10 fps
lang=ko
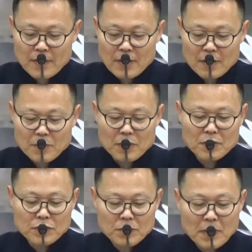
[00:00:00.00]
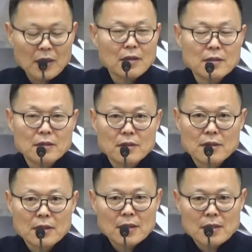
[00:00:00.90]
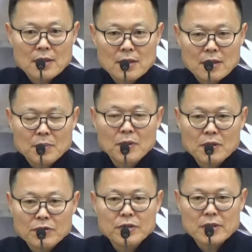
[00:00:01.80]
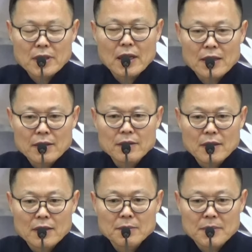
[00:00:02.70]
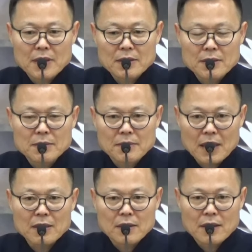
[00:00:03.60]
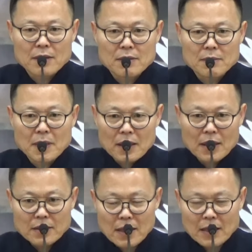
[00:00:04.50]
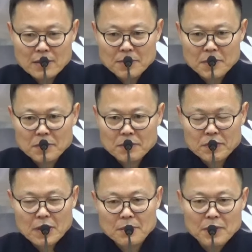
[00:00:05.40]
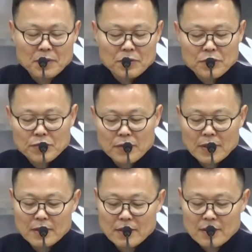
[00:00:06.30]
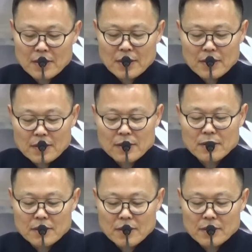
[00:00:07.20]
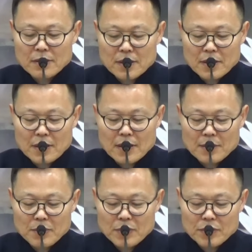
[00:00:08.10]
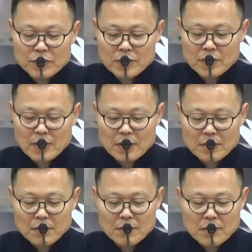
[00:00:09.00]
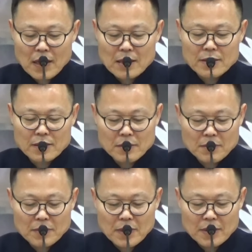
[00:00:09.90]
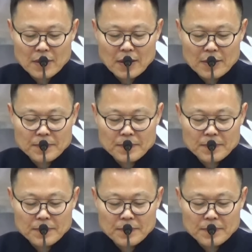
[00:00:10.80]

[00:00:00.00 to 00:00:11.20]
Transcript: 예, 보여주, 말하지, 예, 보여주지 않는다는 말은 말이 돼요. 말하지 않음으로도 우리가 보여줄 수가 있, 있으니까, 보여주지도 않고, 알지도 못한다.